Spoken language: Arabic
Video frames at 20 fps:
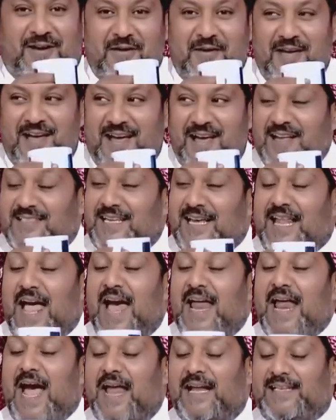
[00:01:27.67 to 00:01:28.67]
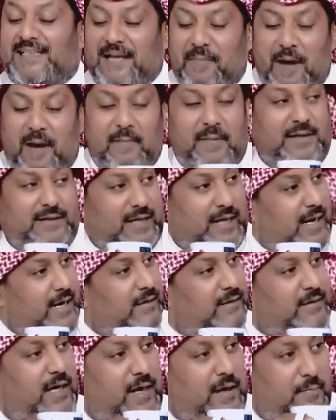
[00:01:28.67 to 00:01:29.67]
لا يعني ولا صح انا انا تماما
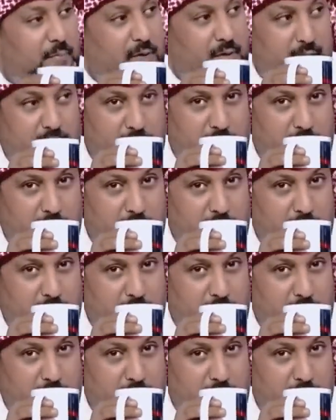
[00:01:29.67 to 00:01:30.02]
ترى ترى